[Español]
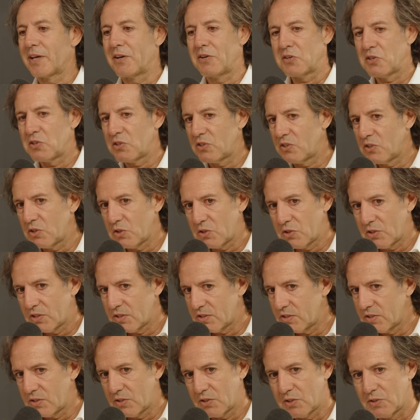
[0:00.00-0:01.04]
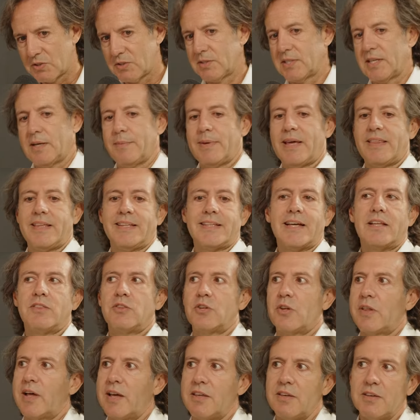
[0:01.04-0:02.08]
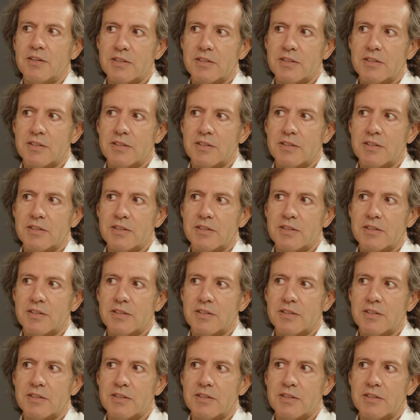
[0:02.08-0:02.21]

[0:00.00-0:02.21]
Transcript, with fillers: no, no, no. O sea, me hace tanto daño